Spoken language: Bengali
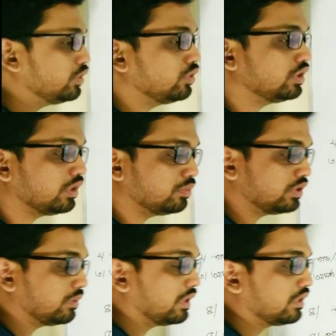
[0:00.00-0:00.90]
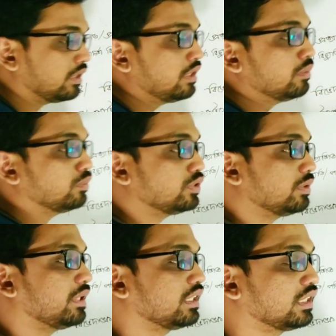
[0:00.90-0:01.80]
বিচ্যুতিটা বুঝতে পারে
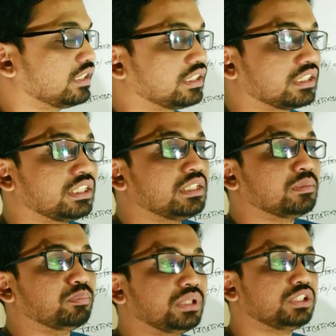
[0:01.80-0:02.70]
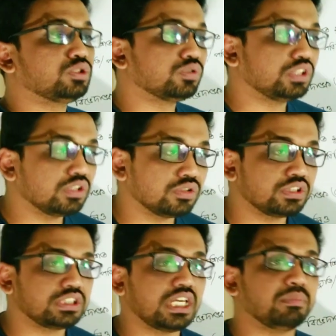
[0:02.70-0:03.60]
বুঝতে পারে কিনা দেখে বিচ্যুতি
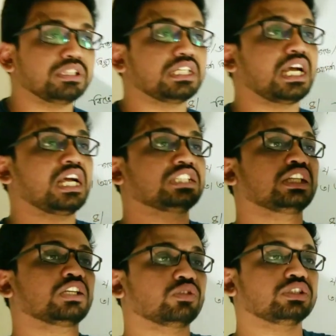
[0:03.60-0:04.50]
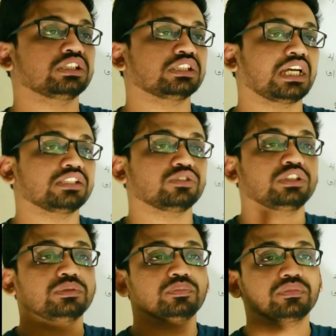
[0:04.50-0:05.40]
হচ্ছে আমি যা আশা করেছি তা
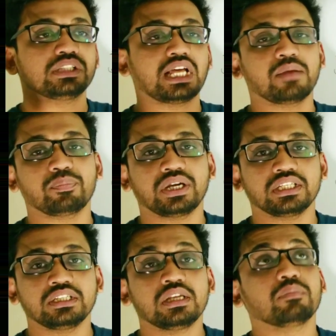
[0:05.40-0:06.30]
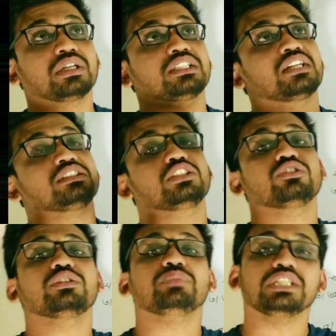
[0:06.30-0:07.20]
যদি না পাই বা তার চেয়ে
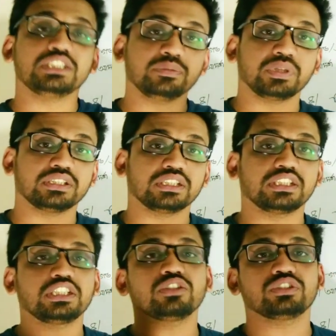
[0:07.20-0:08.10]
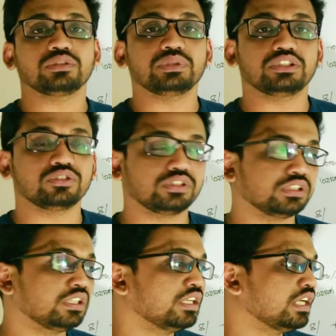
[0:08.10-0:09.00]
যদি বেশি পেয়ে যায় সেটাই হচ্ছে বিচ্যুতি